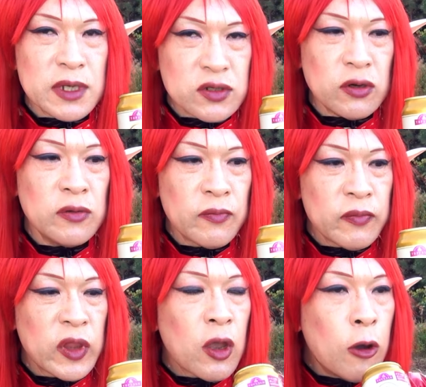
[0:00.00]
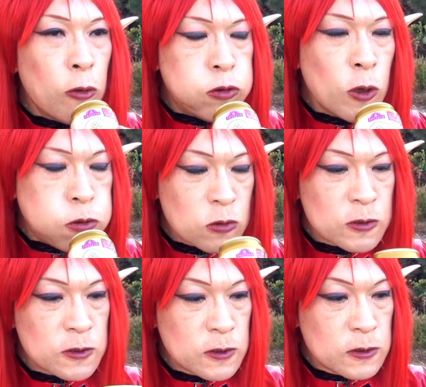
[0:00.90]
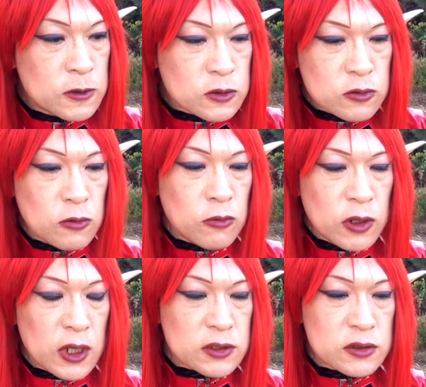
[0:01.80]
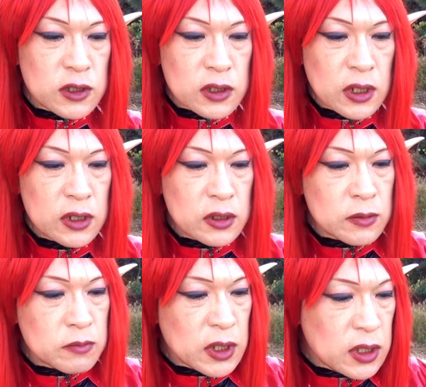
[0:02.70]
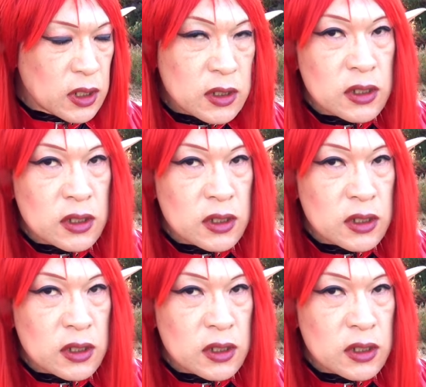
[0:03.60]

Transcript: ましょうちょっとほこりがついてるなまあいいや